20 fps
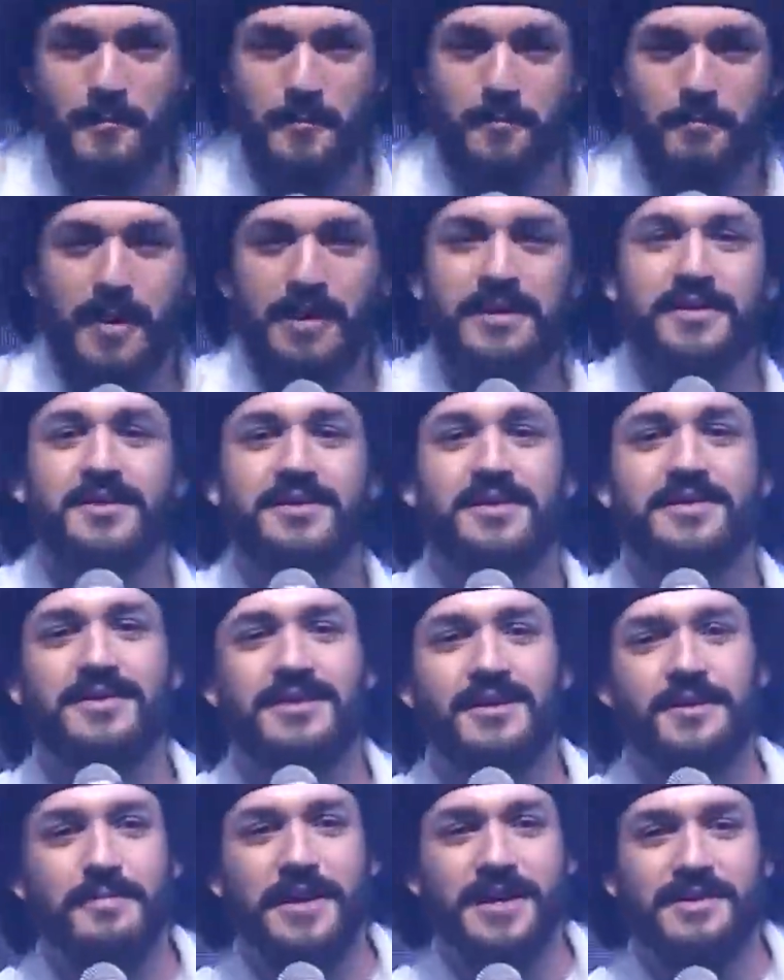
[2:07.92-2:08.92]
మంచి
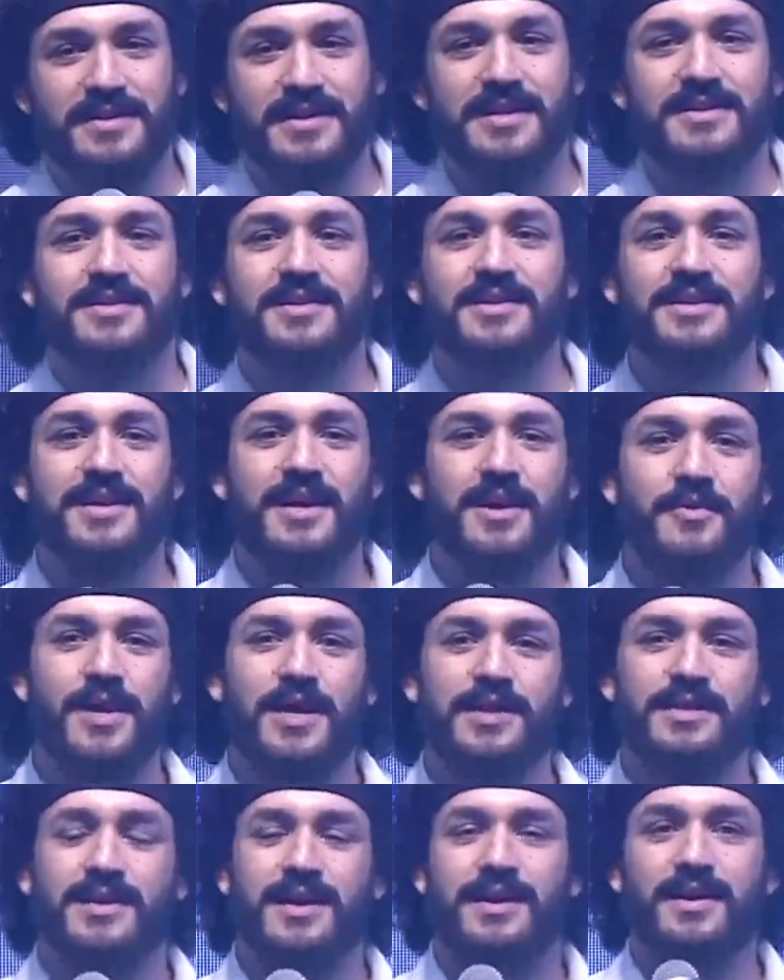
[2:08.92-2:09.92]
సినిమా తీసిన తర్వాత